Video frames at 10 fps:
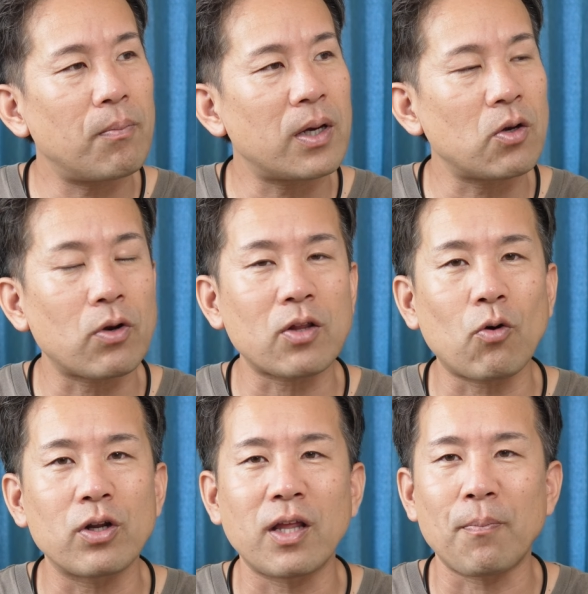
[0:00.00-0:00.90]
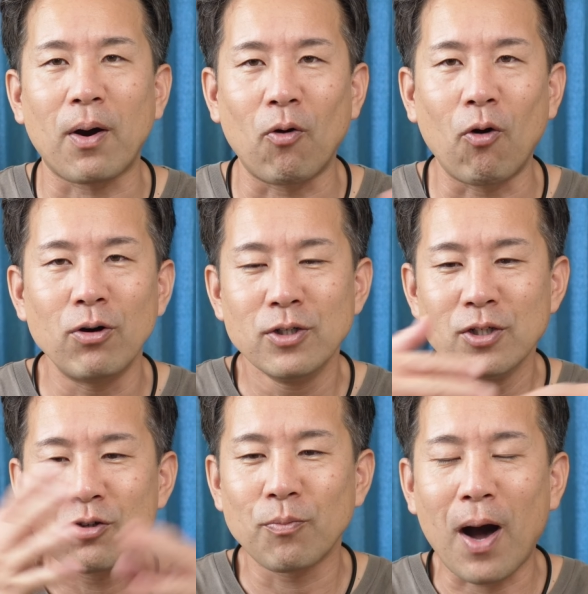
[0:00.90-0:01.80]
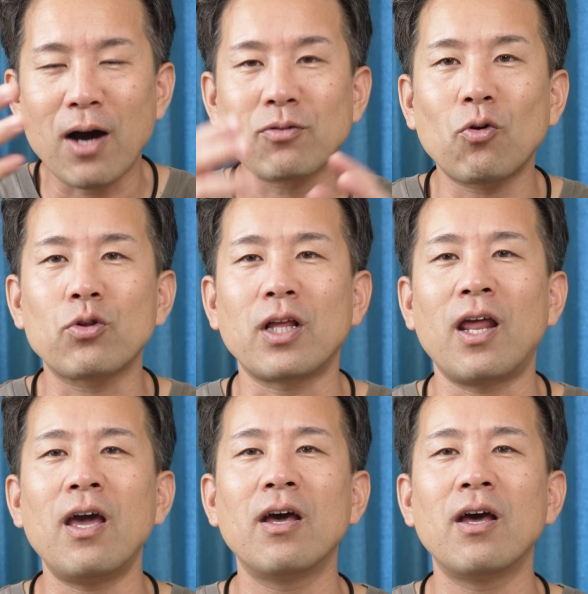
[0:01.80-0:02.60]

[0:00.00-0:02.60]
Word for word: まあ、いろんなところに電波こう、うまく通ってね、